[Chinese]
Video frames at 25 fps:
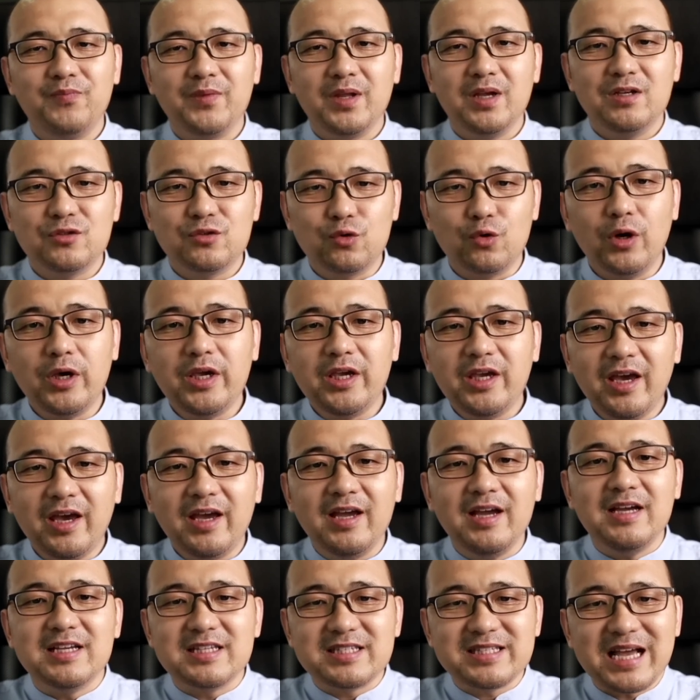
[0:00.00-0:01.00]
所以
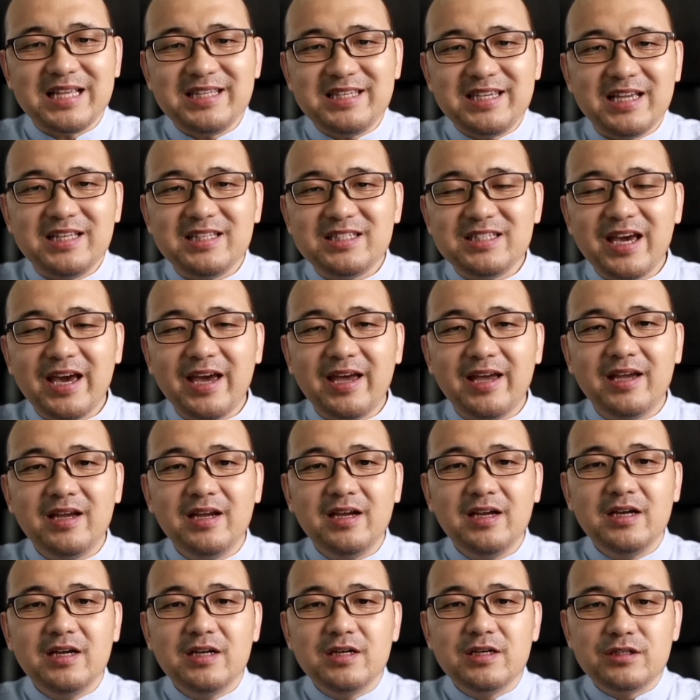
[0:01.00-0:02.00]
3年间，
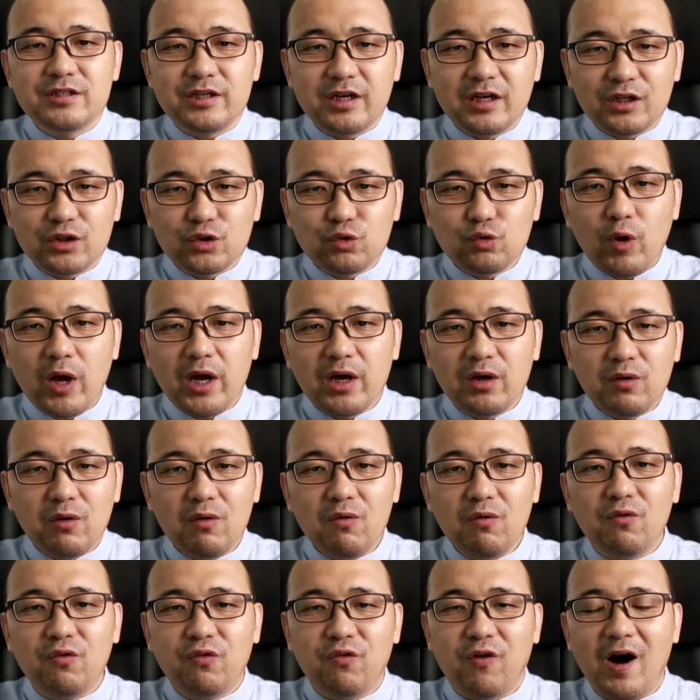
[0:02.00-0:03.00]
这个断
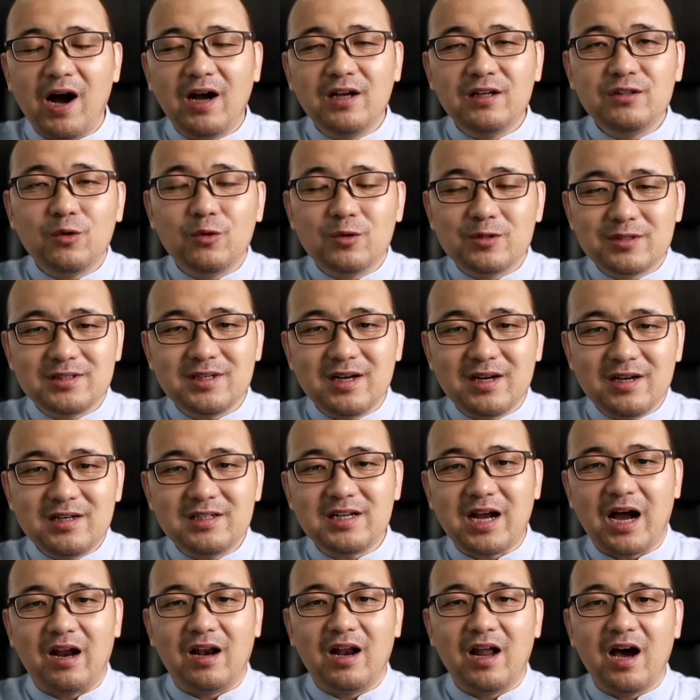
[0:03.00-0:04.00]
供房就增
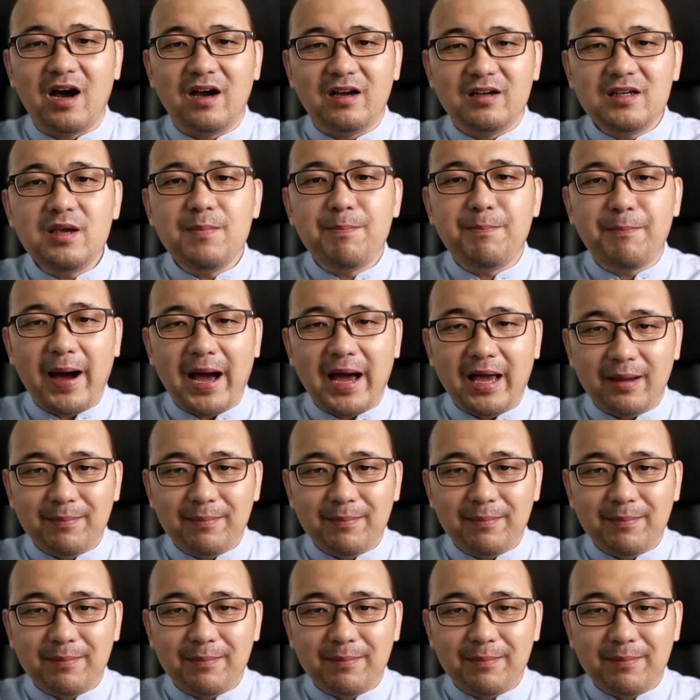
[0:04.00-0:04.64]
长了100